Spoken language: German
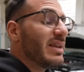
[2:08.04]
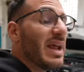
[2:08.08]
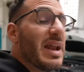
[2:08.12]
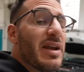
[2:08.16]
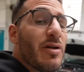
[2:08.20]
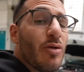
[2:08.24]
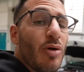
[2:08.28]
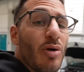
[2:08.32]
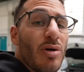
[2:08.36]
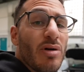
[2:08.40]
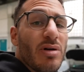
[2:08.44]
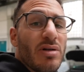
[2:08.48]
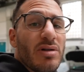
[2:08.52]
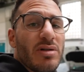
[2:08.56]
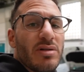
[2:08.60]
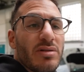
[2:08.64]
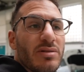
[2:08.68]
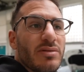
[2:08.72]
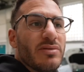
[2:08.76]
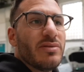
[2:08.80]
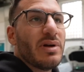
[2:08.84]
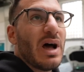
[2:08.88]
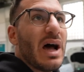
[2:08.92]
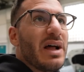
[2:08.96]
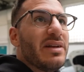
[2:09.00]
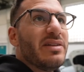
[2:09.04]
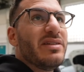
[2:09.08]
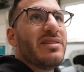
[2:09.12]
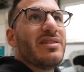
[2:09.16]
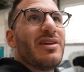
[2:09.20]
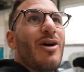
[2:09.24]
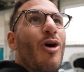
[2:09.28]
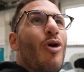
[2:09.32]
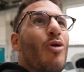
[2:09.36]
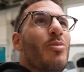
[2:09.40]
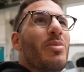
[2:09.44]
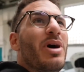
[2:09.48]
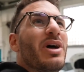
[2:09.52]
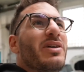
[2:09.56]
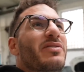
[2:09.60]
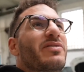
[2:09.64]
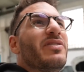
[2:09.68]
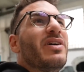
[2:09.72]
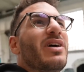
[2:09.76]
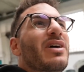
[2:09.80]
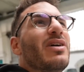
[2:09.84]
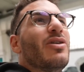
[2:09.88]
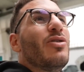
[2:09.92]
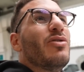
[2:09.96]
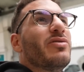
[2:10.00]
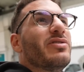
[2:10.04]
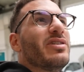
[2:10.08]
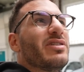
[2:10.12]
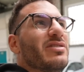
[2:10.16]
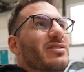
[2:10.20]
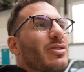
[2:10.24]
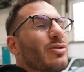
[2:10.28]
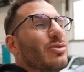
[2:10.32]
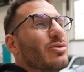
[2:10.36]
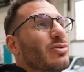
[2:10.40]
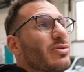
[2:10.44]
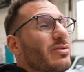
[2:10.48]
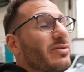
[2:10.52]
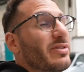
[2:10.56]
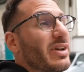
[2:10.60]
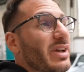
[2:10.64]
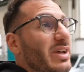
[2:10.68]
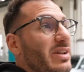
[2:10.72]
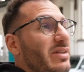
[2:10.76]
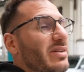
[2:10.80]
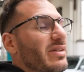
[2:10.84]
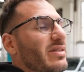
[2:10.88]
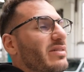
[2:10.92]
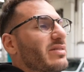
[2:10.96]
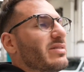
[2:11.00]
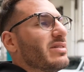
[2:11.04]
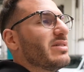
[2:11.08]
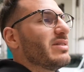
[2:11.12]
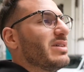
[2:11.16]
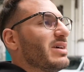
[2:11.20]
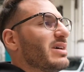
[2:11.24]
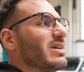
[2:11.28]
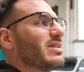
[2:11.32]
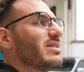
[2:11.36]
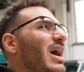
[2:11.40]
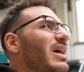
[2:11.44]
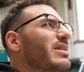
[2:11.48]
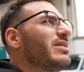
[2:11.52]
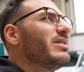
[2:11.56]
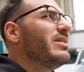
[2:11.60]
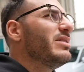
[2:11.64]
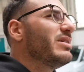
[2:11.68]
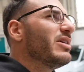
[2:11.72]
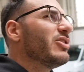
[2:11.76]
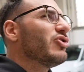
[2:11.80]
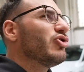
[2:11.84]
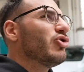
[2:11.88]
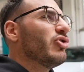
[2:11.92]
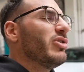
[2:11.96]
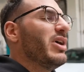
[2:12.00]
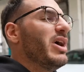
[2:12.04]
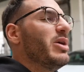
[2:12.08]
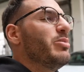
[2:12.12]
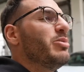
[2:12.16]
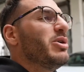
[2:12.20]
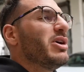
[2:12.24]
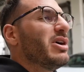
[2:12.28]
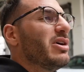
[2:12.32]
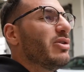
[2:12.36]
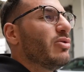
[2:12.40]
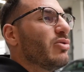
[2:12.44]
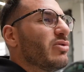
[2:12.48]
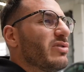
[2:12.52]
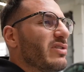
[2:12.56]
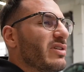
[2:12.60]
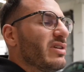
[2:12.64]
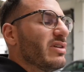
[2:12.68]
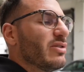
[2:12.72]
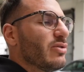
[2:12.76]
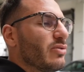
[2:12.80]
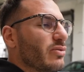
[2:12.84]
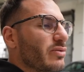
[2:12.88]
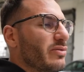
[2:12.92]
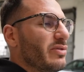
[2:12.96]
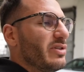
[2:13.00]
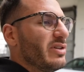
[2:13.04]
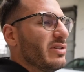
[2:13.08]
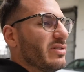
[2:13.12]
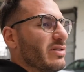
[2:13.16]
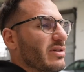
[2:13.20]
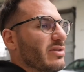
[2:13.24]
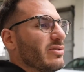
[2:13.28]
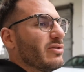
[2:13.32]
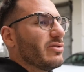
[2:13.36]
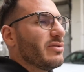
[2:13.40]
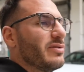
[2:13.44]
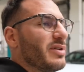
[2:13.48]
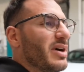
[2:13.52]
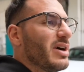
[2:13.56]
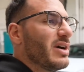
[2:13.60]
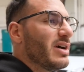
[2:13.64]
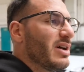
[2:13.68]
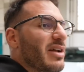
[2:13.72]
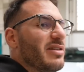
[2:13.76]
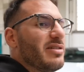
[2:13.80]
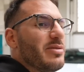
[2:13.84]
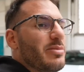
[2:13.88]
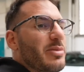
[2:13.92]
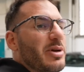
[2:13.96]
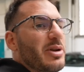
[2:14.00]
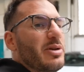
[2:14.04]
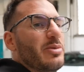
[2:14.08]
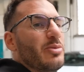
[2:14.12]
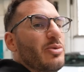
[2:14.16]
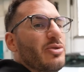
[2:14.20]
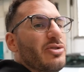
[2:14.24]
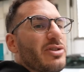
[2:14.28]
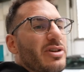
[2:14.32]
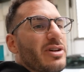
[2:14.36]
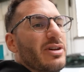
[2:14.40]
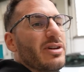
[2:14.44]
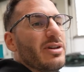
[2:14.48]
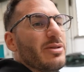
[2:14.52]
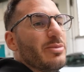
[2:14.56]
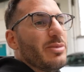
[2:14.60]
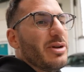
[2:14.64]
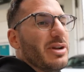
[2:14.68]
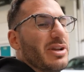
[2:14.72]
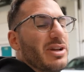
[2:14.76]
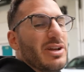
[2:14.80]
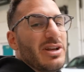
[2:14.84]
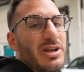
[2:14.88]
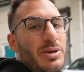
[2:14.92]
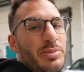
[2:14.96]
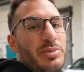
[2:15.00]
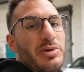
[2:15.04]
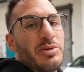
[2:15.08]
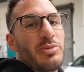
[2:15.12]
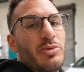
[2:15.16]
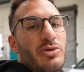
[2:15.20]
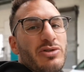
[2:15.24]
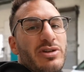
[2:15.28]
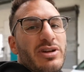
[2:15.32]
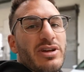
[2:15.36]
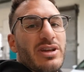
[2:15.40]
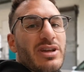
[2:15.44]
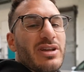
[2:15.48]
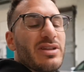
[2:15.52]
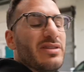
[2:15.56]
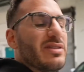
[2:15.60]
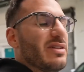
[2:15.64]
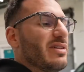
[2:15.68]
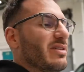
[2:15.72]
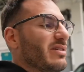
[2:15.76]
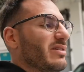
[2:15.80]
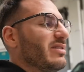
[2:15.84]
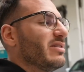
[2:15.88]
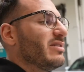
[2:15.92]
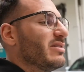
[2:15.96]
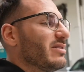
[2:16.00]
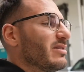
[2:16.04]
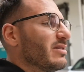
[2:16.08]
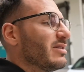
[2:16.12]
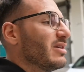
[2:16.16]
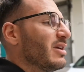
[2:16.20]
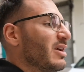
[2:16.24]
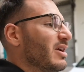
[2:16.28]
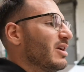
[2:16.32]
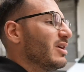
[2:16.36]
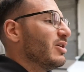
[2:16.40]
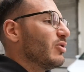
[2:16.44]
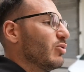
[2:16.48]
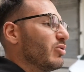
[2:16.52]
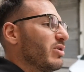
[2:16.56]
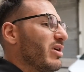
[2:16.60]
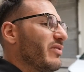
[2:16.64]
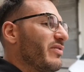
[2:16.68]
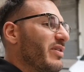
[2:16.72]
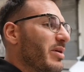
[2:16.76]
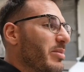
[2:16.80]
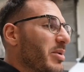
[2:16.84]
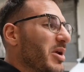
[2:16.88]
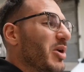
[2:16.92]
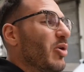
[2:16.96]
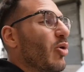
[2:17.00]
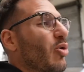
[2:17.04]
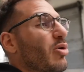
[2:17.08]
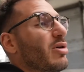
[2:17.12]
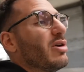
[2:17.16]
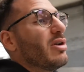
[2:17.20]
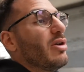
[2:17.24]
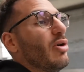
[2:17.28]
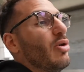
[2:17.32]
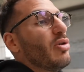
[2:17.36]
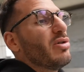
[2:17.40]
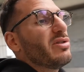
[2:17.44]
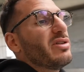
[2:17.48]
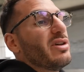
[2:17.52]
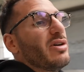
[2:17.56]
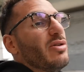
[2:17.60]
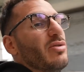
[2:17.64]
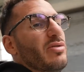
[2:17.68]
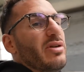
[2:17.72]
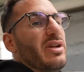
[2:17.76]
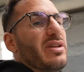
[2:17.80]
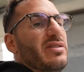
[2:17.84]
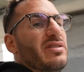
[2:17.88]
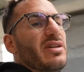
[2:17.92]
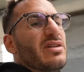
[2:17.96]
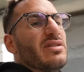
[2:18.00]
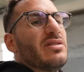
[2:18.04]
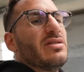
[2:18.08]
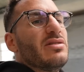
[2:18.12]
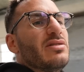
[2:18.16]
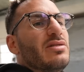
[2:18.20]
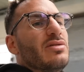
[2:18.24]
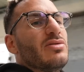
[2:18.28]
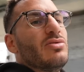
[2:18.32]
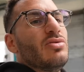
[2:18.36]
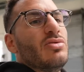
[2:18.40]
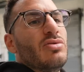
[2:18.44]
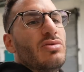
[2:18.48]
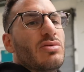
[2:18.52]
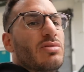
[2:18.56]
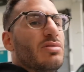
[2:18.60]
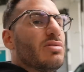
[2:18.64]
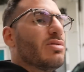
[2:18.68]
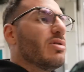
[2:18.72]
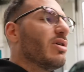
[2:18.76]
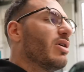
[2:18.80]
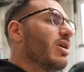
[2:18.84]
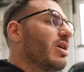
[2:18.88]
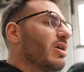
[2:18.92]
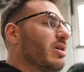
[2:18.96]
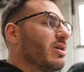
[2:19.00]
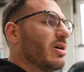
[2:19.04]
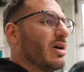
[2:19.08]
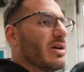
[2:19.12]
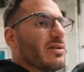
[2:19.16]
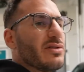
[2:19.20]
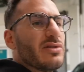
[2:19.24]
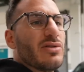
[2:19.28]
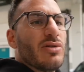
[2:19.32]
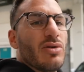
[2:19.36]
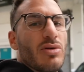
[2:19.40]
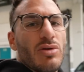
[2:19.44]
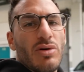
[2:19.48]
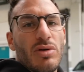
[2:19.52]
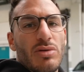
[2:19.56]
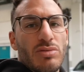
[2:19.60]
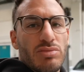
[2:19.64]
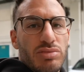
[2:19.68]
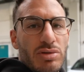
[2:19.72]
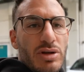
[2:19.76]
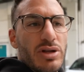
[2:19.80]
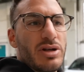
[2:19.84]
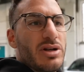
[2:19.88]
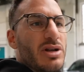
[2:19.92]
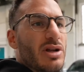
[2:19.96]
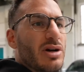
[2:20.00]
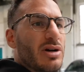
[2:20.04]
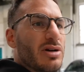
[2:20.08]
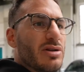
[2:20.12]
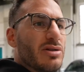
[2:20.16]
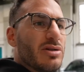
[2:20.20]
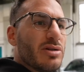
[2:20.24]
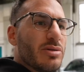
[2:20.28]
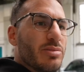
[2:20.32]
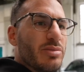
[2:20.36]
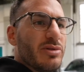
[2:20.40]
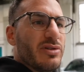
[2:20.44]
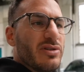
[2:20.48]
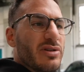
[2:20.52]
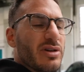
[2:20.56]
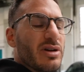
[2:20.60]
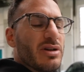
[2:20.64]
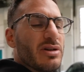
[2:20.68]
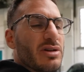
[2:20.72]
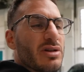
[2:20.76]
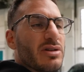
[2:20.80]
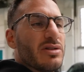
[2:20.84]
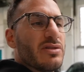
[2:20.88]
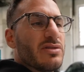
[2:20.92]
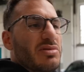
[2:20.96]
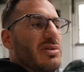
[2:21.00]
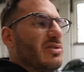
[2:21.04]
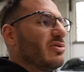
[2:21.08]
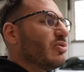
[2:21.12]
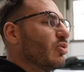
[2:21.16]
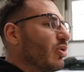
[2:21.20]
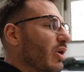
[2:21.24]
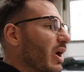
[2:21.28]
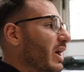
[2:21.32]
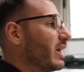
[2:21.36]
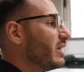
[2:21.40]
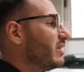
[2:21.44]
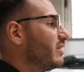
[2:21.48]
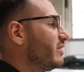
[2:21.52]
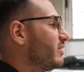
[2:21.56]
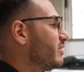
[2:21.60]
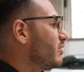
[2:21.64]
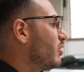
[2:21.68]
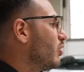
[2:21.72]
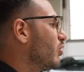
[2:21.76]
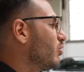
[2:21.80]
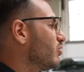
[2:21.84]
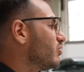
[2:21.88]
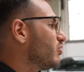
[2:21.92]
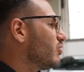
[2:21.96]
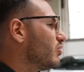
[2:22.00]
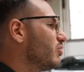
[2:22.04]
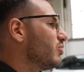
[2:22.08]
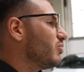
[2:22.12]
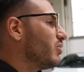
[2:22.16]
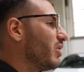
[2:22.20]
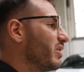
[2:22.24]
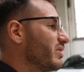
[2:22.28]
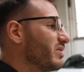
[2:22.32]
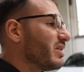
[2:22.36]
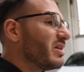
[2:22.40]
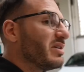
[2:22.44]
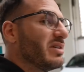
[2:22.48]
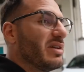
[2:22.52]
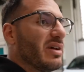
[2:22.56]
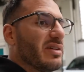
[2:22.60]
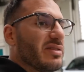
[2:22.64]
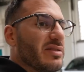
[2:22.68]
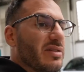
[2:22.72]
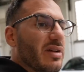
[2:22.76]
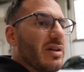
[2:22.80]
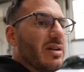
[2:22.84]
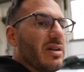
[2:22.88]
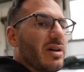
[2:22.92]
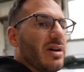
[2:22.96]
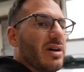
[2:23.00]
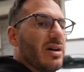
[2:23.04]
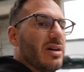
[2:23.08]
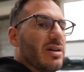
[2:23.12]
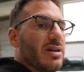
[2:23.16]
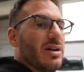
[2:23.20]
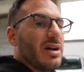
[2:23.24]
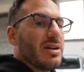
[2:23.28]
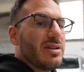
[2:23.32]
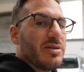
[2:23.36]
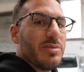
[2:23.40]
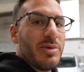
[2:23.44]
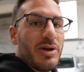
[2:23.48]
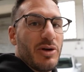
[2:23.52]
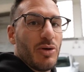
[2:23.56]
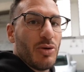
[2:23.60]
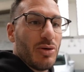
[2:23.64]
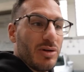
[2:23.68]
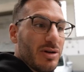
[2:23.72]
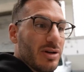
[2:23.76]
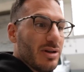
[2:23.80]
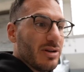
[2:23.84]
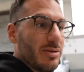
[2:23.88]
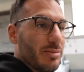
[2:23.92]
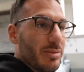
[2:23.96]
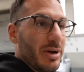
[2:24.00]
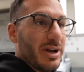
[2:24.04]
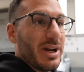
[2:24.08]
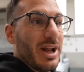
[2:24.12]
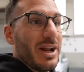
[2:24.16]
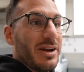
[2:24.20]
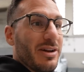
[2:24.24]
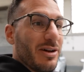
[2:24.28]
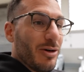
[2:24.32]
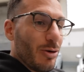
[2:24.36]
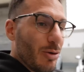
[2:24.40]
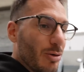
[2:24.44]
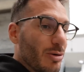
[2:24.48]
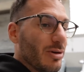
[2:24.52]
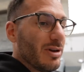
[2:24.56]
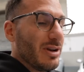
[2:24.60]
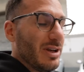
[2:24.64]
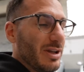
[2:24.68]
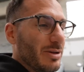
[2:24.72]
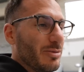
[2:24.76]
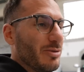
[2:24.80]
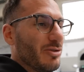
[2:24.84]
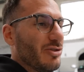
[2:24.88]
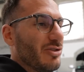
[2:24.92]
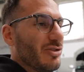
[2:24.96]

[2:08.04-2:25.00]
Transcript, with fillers: Dennoch hatte ich kaum Anfrage auf das Auto, wer hätte es gedacht, hatte ihn dann schon einmal reduziert und wie es dann so war, hatte meine Mutter, meine geliebte Mutter ihren 60. und da war mein Onkel auch da und er sagte, du ja, hast ja Händler, ne, bist ja jetzt, ich suche eigentlich ein Auto und du hast ja das da da, hatte mein Onkel, mein anderer Onkel ihm